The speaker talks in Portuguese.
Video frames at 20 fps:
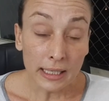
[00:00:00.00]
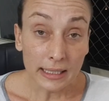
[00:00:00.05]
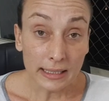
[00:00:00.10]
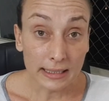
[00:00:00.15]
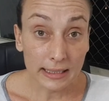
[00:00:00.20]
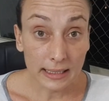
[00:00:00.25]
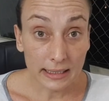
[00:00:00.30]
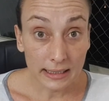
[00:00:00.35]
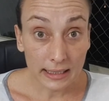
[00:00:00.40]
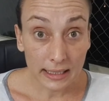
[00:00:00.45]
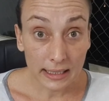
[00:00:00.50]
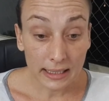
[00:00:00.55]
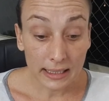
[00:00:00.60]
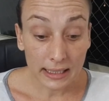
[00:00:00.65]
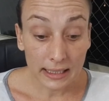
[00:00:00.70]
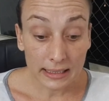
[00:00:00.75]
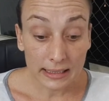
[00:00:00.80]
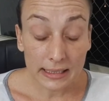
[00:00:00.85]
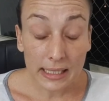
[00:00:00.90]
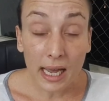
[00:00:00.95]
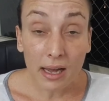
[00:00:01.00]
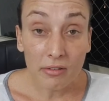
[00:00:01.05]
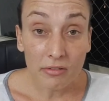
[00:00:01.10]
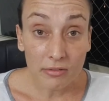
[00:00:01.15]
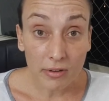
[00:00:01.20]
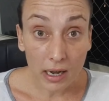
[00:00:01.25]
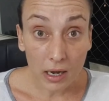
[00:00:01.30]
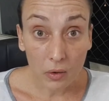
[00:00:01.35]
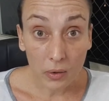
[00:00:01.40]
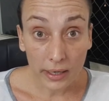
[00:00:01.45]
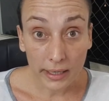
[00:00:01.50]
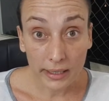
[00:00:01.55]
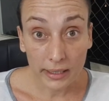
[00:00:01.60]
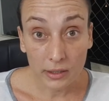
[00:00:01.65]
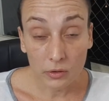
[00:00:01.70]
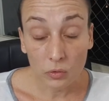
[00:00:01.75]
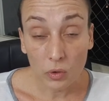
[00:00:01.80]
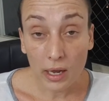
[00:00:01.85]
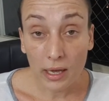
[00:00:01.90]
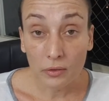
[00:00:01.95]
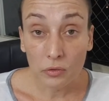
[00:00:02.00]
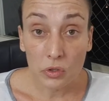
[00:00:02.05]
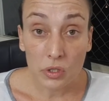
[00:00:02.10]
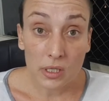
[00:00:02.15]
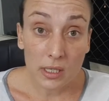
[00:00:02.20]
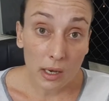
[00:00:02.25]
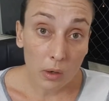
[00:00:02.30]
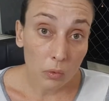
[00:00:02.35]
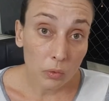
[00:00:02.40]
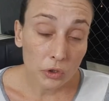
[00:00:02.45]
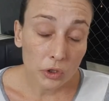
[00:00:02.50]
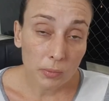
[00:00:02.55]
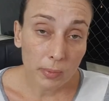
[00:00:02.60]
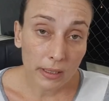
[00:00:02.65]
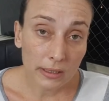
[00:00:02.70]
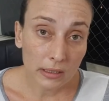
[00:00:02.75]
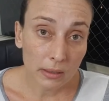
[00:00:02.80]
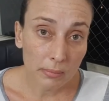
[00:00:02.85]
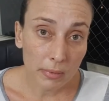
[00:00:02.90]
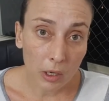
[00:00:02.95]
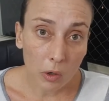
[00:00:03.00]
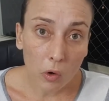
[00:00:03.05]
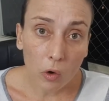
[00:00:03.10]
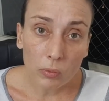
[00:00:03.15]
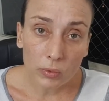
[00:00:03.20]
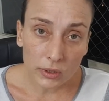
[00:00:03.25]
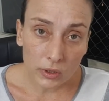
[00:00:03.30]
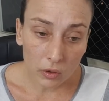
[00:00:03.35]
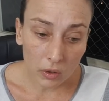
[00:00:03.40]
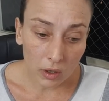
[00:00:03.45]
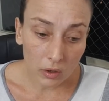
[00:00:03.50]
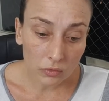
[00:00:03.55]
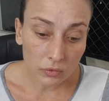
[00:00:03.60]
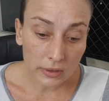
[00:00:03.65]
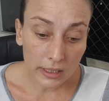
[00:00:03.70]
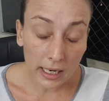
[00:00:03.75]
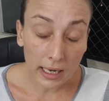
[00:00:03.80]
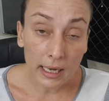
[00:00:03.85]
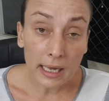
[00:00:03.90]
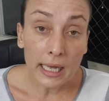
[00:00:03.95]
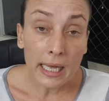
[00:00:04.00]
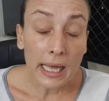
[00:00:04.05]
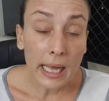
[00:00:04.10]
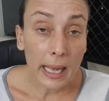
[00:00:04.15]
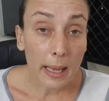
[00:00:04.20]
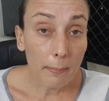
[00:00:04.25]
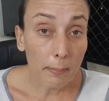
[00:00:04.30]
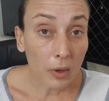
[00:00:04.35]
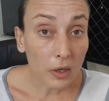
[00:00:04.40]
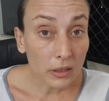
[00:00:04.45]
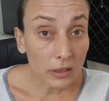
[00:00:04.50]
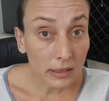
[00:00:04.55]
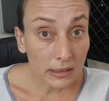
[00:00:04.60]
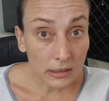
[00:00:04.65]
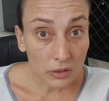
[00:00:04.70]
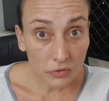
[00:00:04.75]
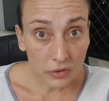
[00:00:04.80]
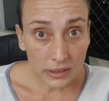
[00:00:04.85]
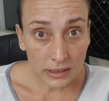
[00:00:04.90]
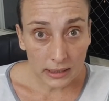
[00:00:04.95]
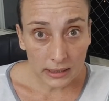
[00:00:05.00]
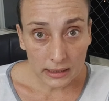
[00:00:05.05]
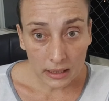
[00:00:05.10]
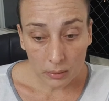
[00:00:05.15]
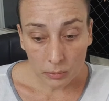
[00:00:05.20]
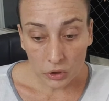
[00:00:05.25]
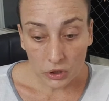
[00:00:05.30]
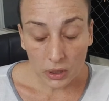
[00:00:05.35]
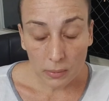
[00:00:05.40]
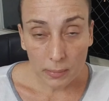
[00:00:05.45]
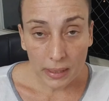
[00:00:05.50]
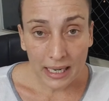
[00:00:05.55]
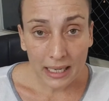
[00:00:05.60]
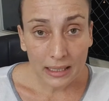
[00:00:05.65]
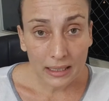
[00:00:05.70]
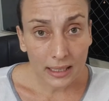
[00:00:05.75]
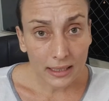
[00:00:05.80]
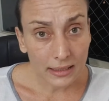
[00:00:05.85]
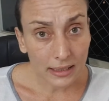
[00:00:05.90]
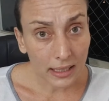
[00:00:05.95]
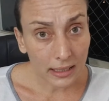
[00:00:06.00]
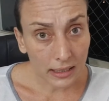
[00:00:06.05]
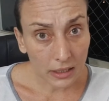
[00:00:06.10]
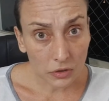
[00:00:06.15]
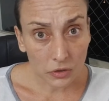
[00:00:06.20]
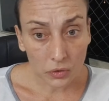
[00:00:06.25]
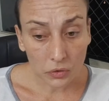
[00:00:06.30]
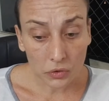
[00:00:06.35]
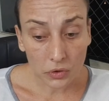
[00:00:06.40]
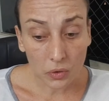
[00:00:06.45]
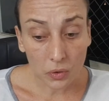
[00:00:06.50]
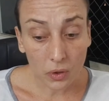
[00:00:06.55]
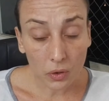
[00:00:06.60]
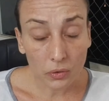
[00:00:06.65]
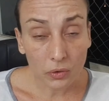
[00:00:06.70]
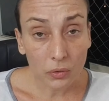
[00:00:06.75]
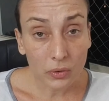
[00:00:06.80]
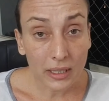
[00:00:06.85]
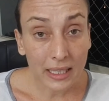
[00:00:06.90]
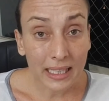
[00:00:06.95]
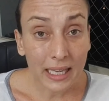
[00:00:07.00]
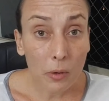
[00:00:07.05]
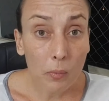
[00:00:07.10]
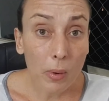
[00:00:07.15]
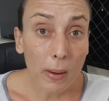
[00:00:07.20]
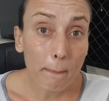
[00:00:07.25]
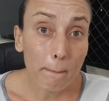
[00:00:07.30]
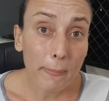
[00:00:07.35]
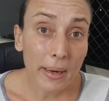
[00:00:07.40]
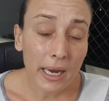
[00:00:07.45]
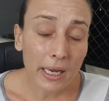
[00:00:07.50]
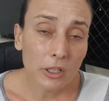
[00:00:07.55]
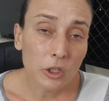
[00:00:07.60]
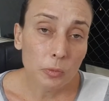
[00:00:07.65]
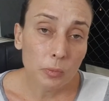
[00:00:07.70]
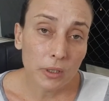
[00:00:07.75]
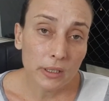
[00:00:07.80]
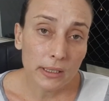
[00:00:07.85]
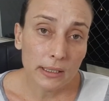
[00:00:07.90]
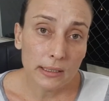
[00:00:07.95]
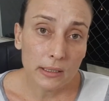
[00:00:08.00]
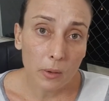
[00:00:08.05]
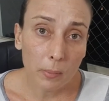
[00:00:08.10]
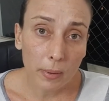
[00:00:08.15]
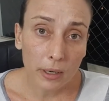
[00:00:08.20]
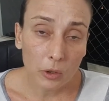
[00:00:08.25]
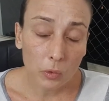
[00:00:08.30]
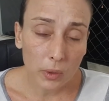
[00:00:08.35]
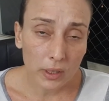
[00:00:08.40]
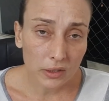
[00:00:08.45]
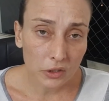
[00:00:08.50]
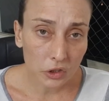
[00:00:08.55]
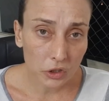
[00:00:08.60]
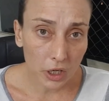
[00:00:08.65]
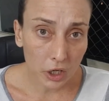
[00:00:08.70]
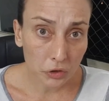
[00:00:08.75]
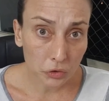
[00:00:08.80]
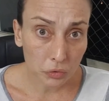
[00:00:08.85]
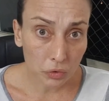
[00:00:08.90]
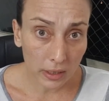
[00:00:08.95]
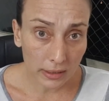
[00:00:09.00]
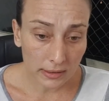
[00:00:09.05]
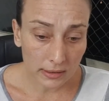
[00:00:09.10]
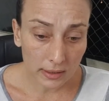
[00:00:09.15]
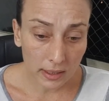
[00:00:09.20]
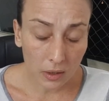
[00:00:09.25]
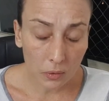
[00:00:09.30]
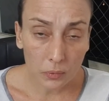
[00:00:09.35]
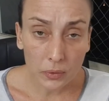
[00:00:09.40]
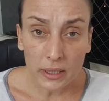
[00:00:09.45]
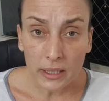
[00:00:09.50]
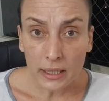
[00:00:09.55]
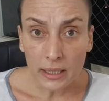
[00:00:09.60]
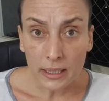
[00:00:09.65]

você ter esse aval aí no lado de saúde para saber como o seu cão tá. É importante você fazer exames também e ter certeza que o seu cão não tem nenhuma predisposição para doenças de articulação